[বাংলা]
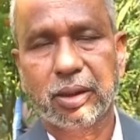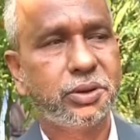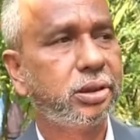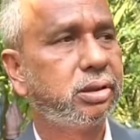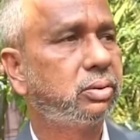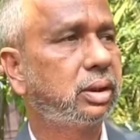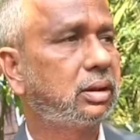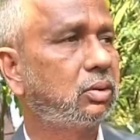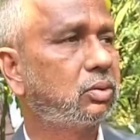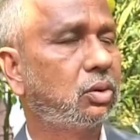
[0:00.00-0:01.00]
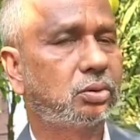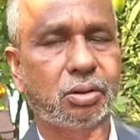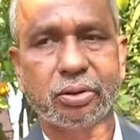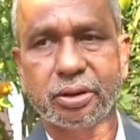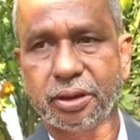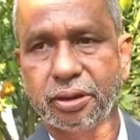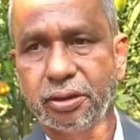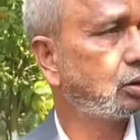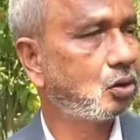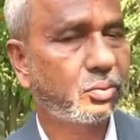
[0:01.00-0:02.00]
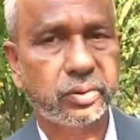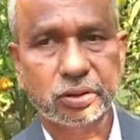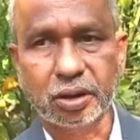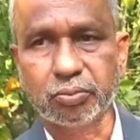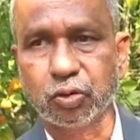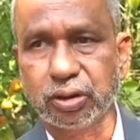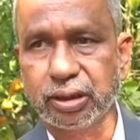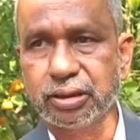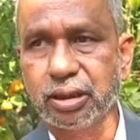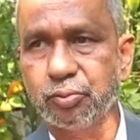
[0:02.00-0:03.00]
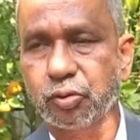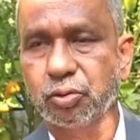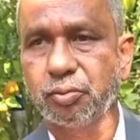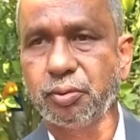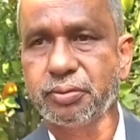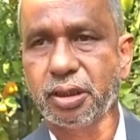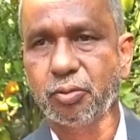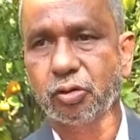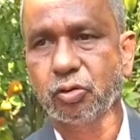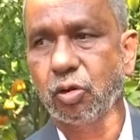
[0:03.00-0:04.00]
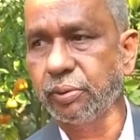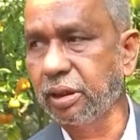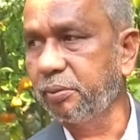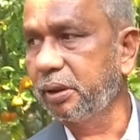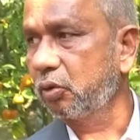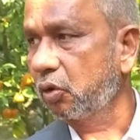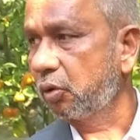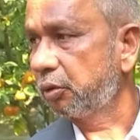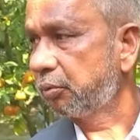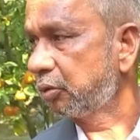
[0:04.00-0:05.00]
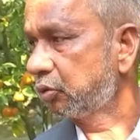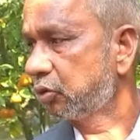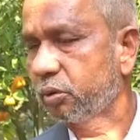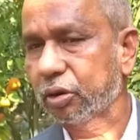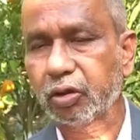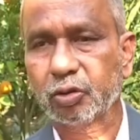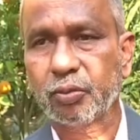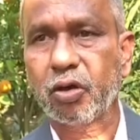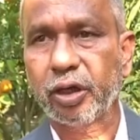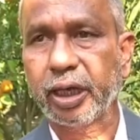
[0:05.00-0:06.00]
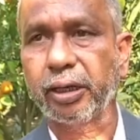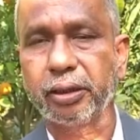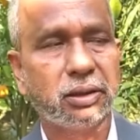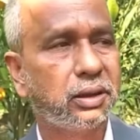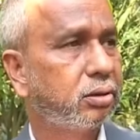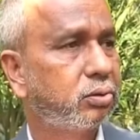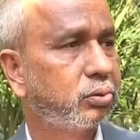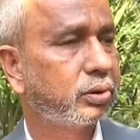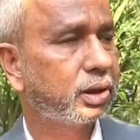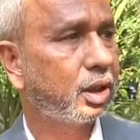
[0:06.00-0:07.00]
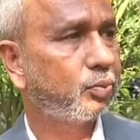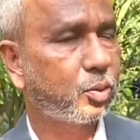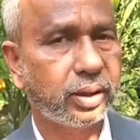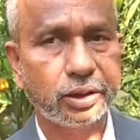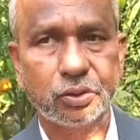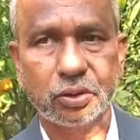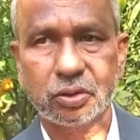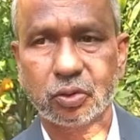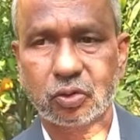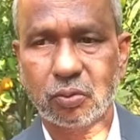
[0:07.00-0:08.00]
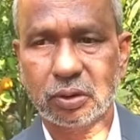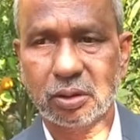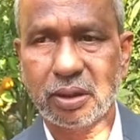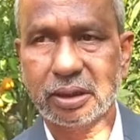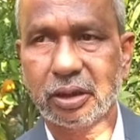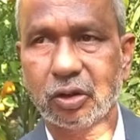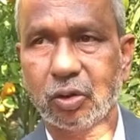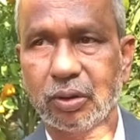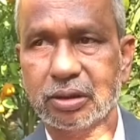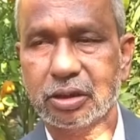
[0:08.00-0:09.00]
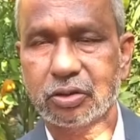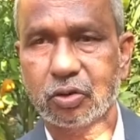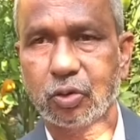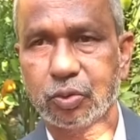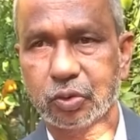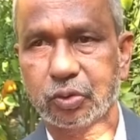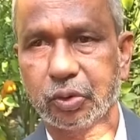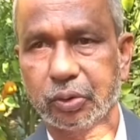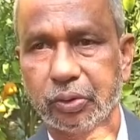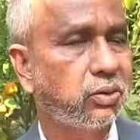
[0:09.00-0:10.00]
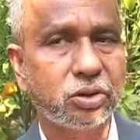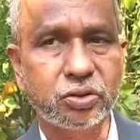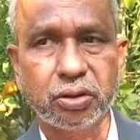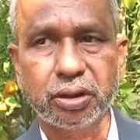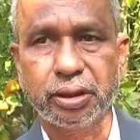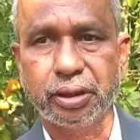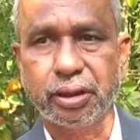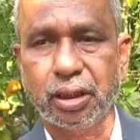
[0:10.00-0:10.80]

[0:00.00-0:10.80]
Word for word: আমি নিজেও একটা উদ্যোক্তা হয়ে যাই বেশ সফলতার মুখ দেখেছি আমি প্রথমে ভেবেছিলাম হয়তো হবে না বা টক হবে বা উত্তরবঙ্গে হয়তো হয় না কিন্তু এটা প্রমাণিত যে উত্তরবঙ্গের মাটি কমলা চাষের জন্য উপযুক্ত একই সঙ্গে